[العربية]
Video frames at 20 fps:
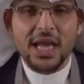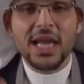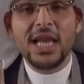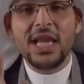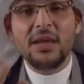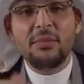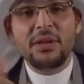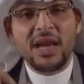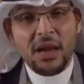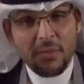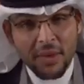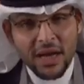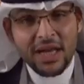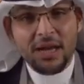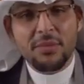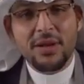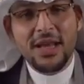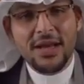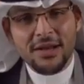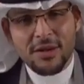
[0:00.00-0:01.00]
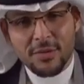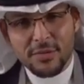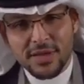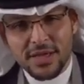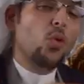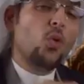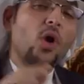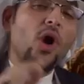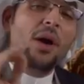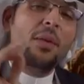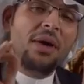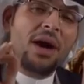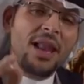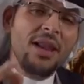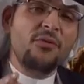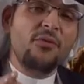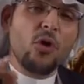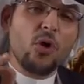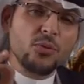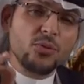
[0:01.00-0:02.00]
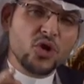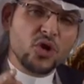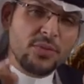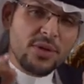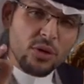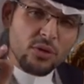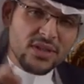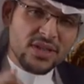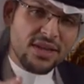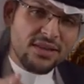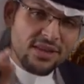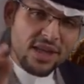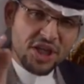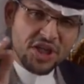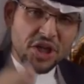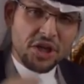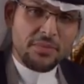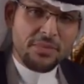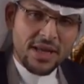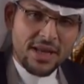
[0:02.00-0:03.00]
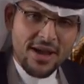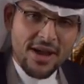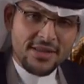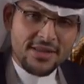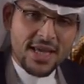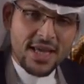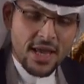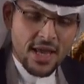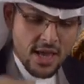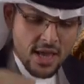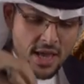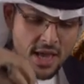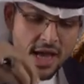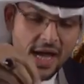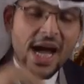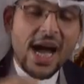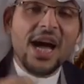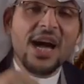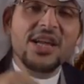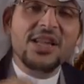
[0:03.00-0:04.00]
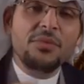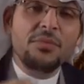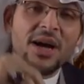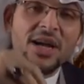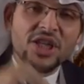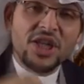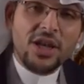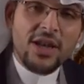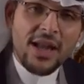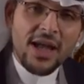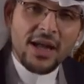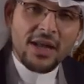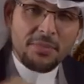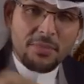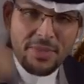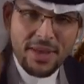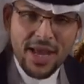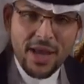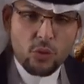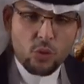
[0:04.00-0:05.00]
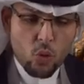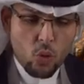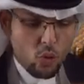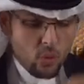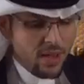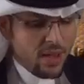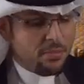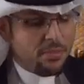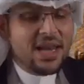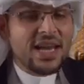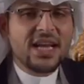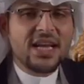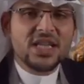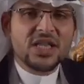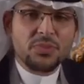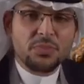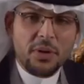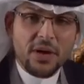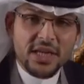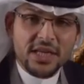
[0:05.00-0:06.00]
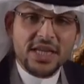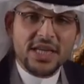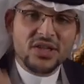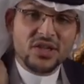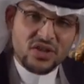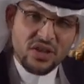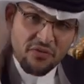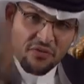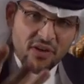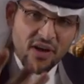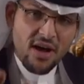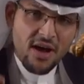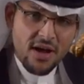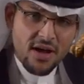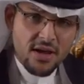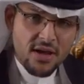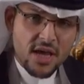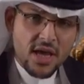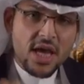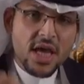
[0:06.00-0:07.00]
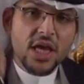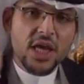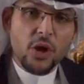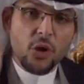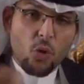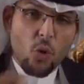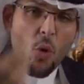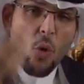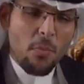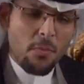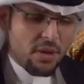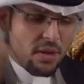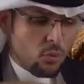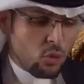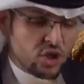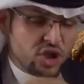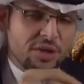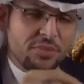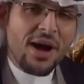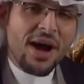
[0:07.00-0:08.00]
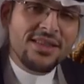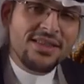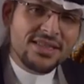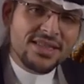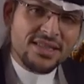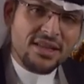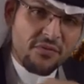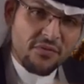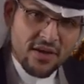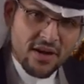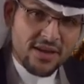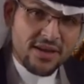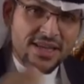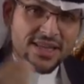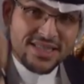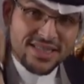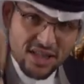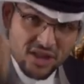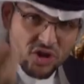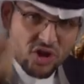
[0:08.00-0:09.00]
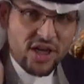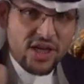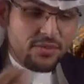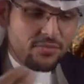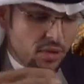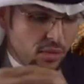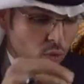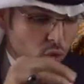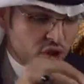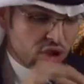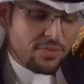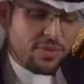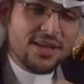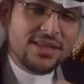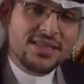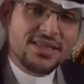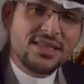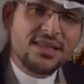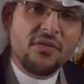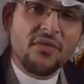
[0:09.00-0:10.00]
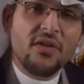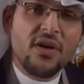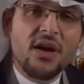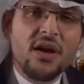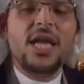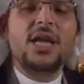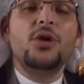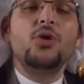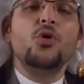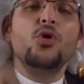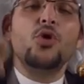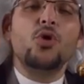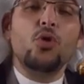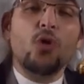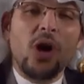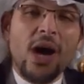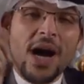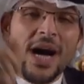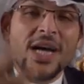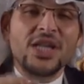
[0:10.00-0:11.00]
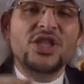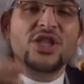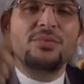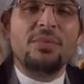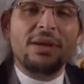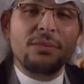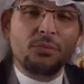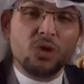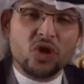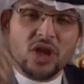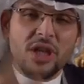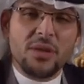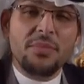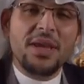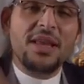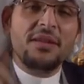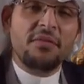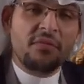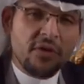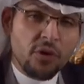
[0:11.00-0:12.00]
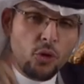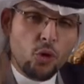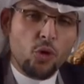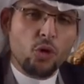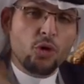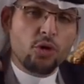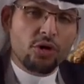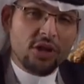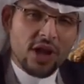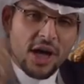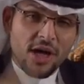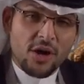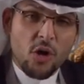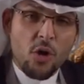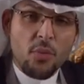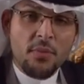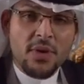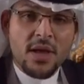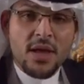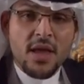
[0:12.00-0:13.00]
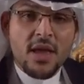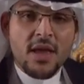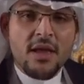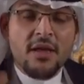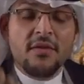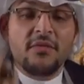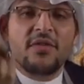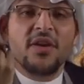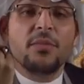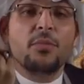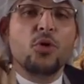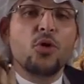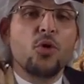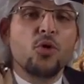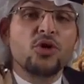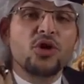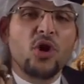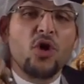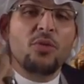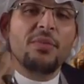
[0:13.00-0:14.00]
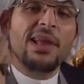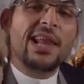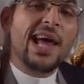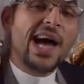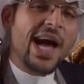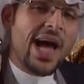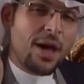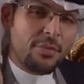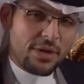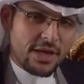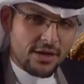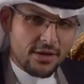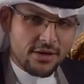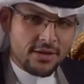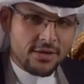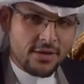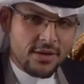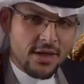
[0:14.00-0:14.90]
اللي من المغرب العربي وعام 1519 ميلادي عقد ماجلان بينه وبين ملك إسبانيا صفقة يقوم بموجب هذه الصفقة يستطيع بموجب هذه الصفقة أنه يهاجم المسلمين في عقر دارهم في بيوتهم الآمنة